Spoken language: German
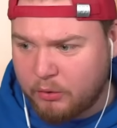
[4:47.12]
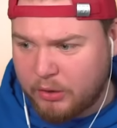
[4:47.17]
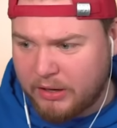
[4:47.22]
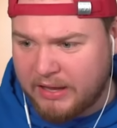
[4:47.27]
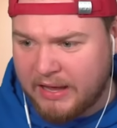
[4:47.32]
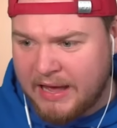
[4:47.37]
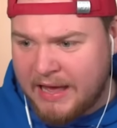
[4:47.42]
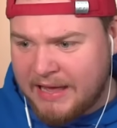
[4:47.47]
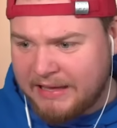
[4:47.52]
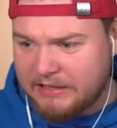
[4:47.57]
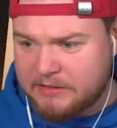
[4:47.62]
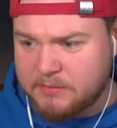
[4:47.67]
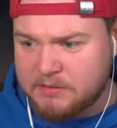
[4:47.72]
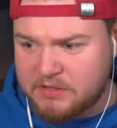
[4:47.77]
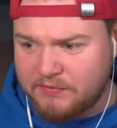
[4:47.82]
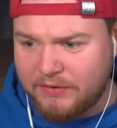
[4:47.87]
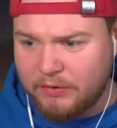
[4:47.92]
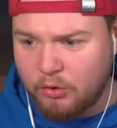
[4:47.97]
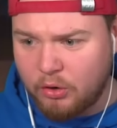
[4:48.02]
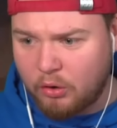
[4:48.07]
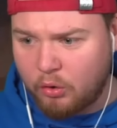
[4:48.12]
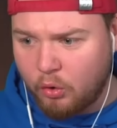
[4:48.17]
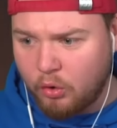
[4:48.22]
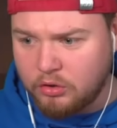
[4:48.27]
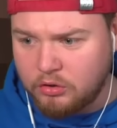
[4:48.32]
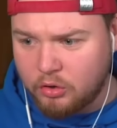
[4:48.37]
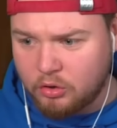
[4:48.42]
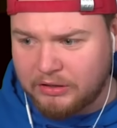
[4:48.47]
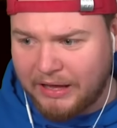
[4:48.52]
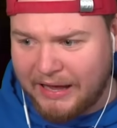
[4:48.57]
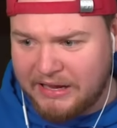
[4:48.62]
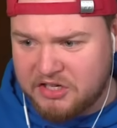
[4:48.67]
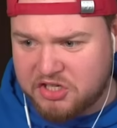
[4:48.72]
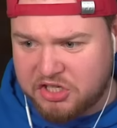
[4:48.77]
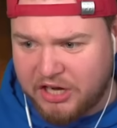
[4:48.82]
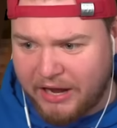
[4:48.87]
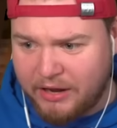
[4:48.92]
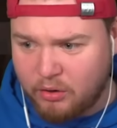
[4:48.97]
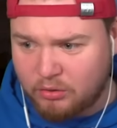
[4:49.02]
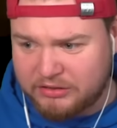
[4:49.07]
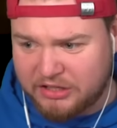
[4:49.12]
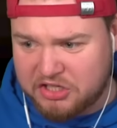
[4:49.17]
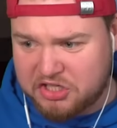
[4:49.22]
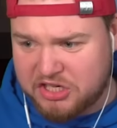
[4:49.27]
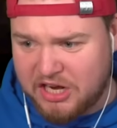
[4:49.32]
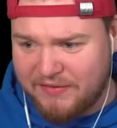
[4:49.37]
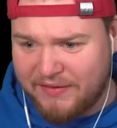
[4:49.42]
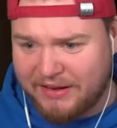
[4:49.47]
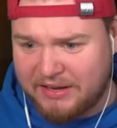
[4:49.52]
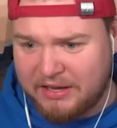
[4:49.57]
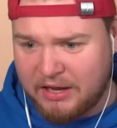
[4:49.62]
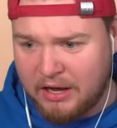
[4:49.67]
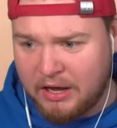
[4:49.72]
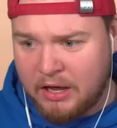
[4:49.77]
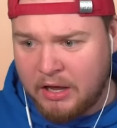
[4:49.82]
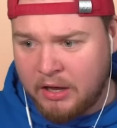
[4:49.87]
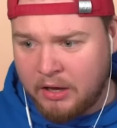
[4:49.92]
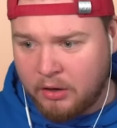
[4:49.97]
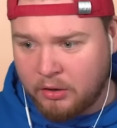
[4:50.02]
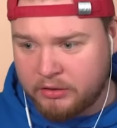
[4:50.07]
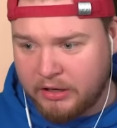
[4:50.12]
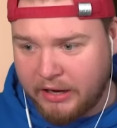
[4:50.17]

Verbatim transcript: okay, jetzt müssen wir nur noch unten und einsteigen und dann schnell weg hier. Oh